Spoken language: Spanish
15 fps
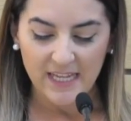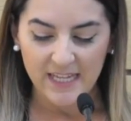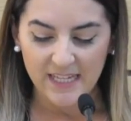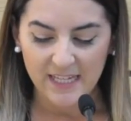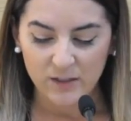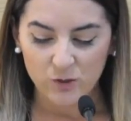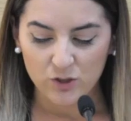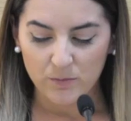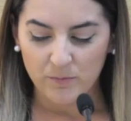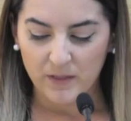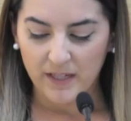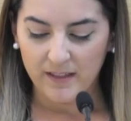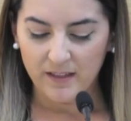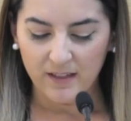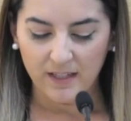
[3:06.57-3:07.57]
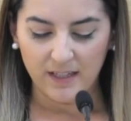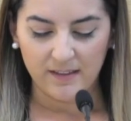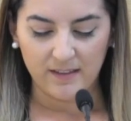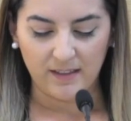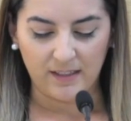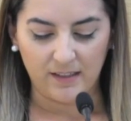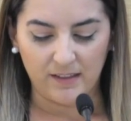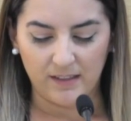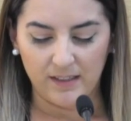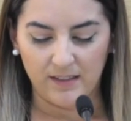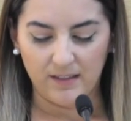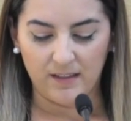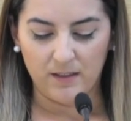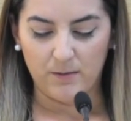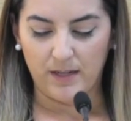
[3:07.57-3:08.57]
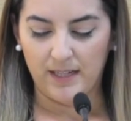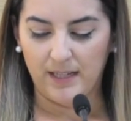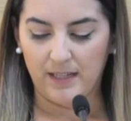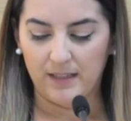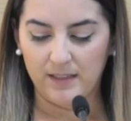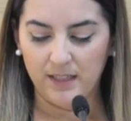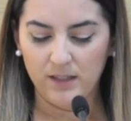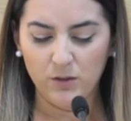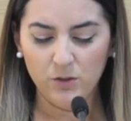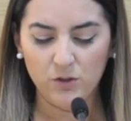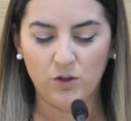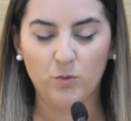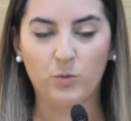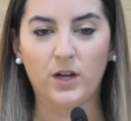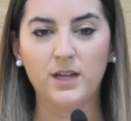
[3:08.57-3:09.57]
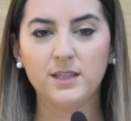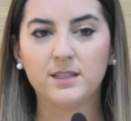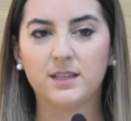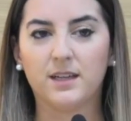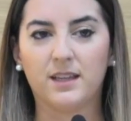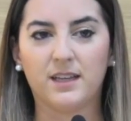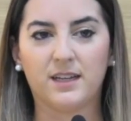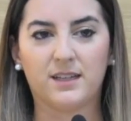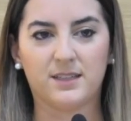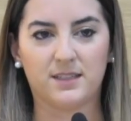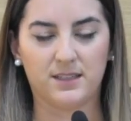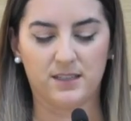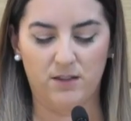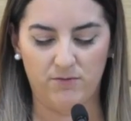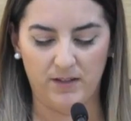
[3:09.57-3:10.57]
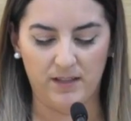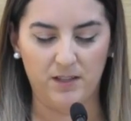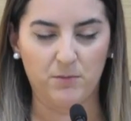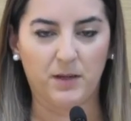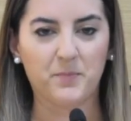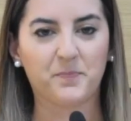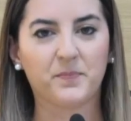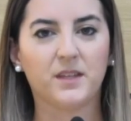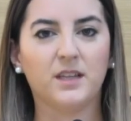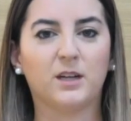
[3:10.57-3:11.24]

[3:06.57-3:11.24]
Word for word: y que no se pierdan esta gran cita de baile latino como es el de Casalsa Festival.